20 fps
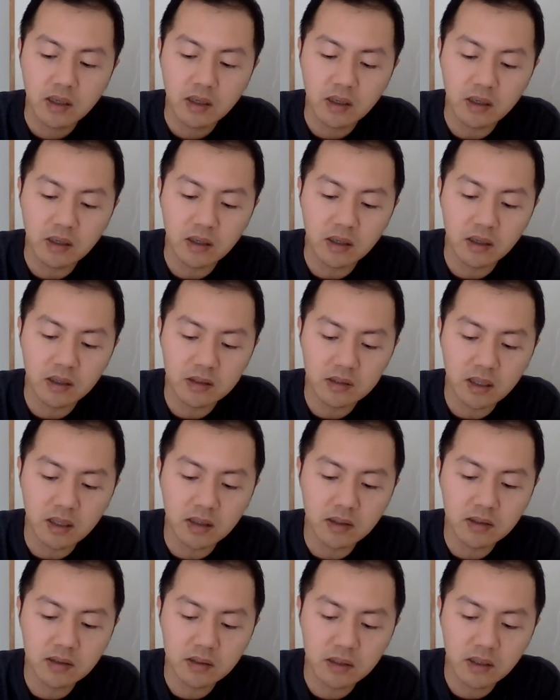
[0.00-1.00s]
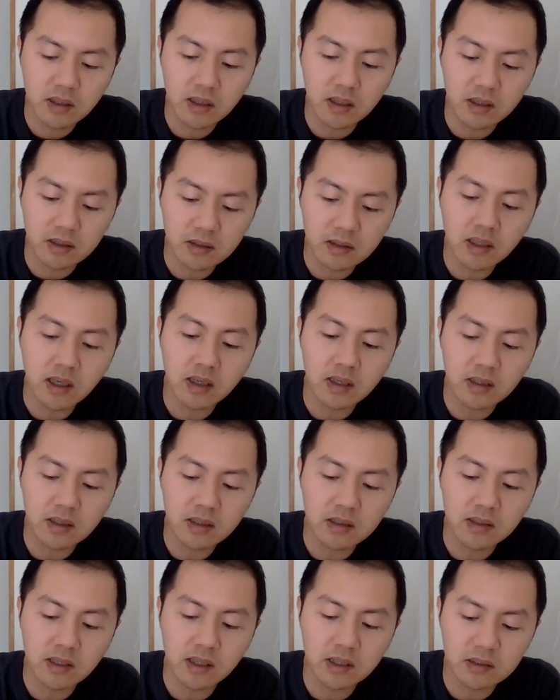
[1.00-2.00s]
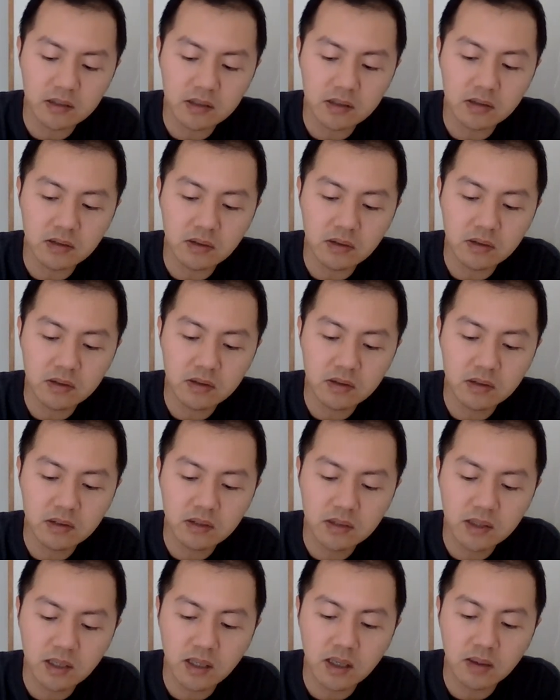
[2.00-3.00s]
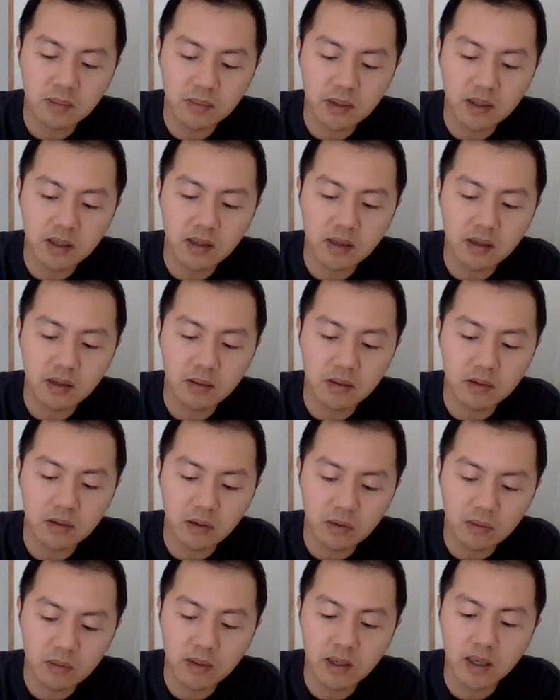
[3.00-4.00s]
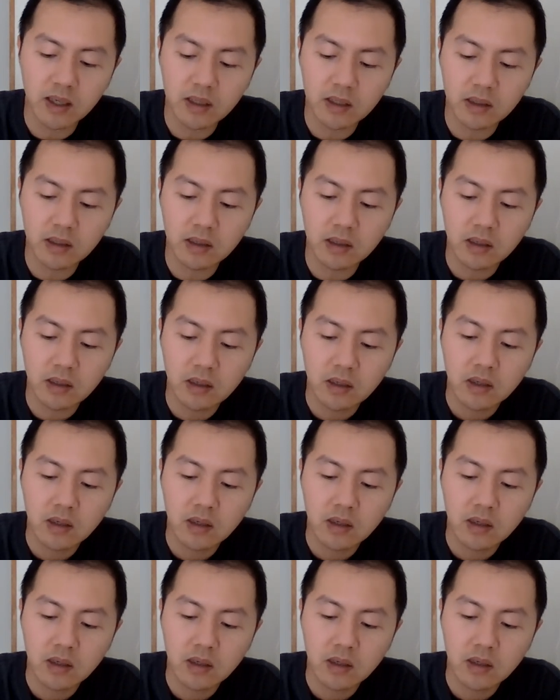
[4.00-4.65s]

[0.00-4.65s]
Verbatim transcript: 呃，承接恒大地产子公司下面楼盘的